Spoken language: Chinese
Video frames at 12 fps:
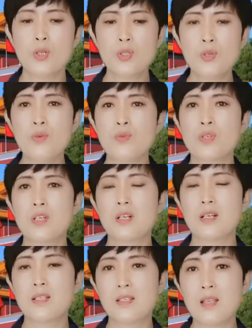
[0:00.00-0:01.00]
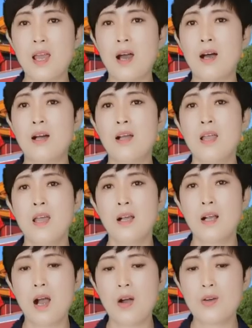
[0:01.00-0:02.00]
就是想
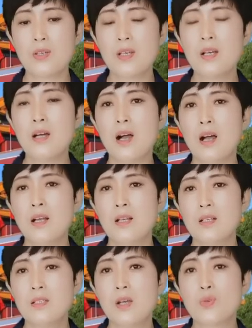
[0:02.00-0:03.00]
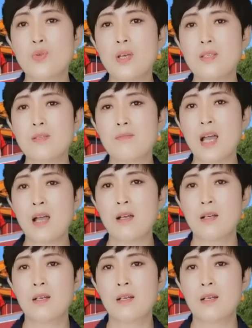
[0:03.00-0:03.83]
搞一个小圈子嘛。